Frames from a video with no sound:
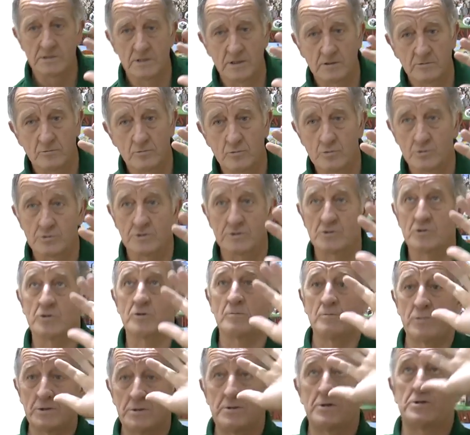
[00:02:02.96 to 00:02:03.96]
для этого нужны,
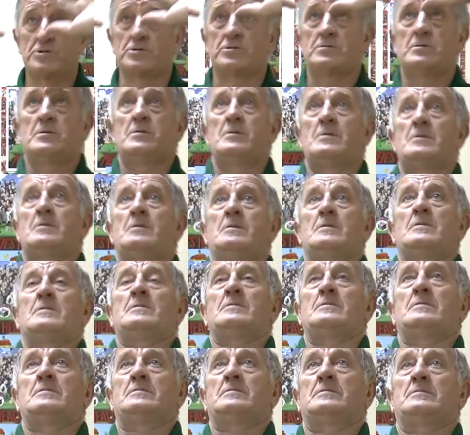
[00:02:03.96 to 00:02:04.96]
чтобы значит,
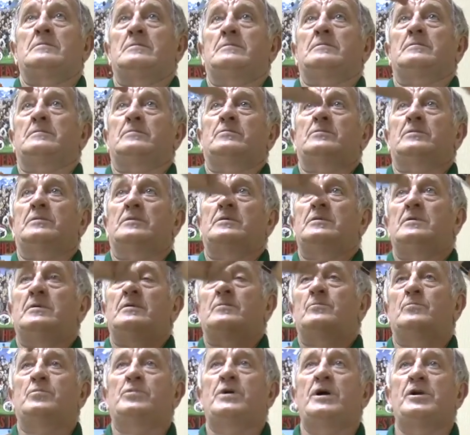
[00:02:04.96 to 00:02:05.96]
э,
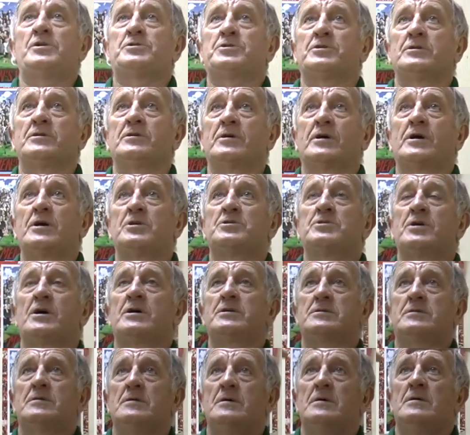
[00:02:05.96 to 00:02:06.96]
пальчики
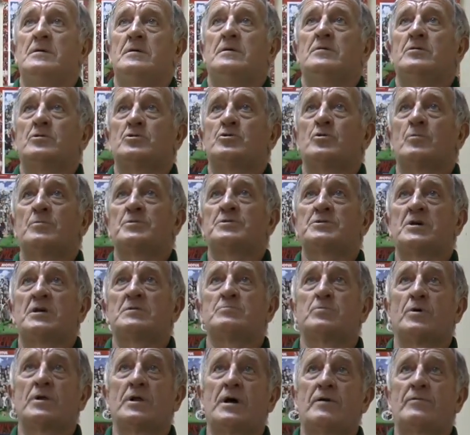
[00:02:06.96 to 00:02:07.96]
накачать, и чтобы
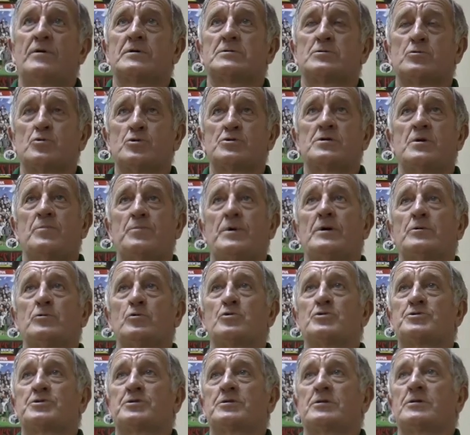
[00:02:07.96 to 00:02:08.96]
здесь была воздушная
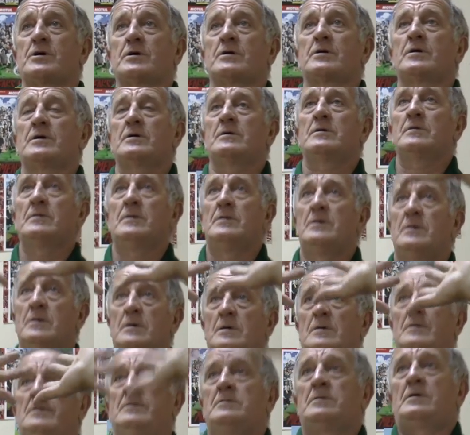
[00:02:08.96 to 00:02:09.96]
подушечка такая.
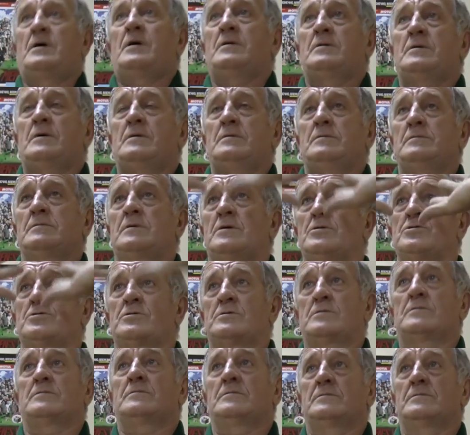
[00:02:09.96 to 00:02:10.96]
И она, значит,